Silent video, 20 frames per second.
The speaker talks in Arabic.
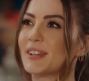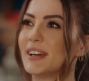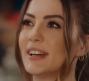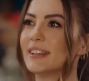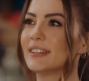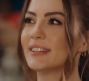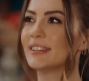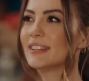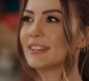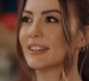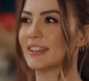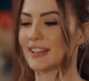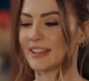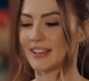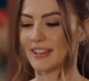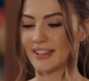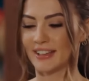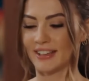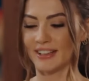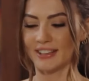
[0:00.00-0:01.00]
مروان
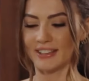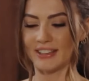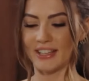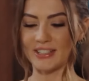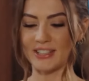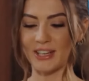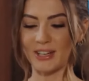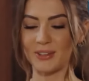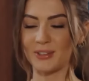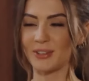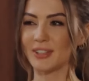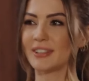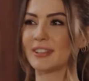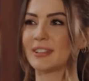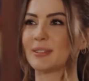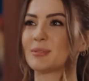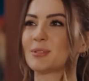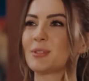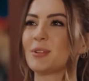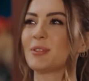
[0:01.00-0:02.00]
شكرا
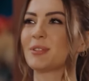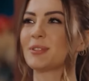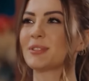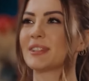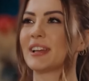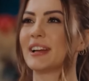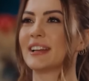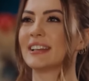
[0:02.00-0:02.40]
حبيبي كثير